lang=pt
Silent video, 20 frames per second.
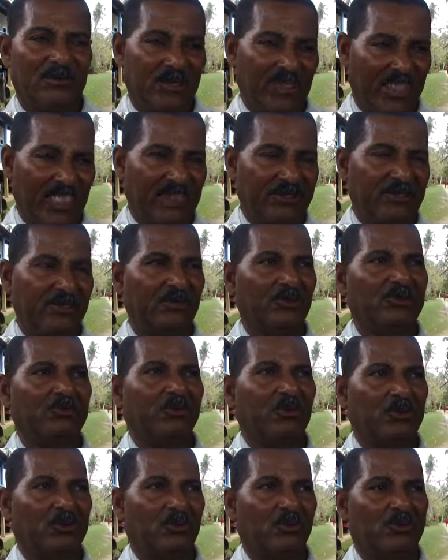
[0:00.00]
a Deus
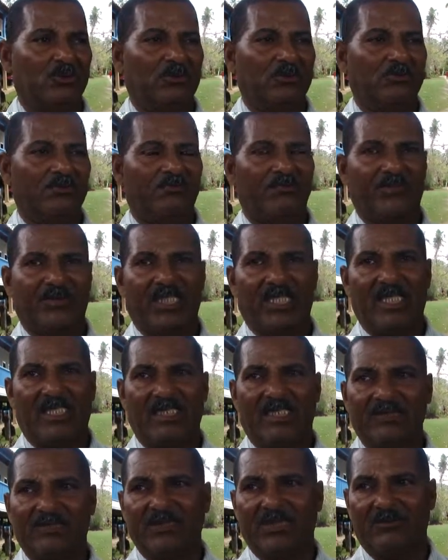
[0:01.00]
por tudo.
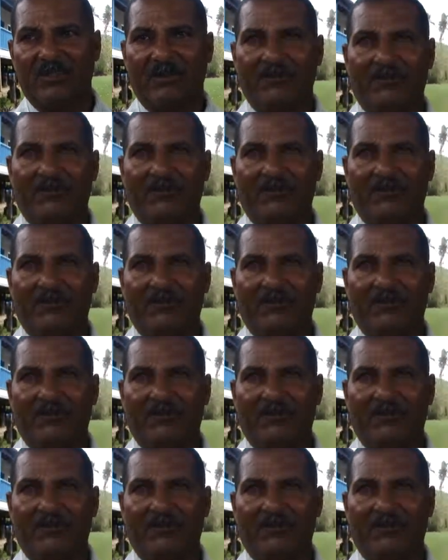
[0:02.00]
Agradecer minha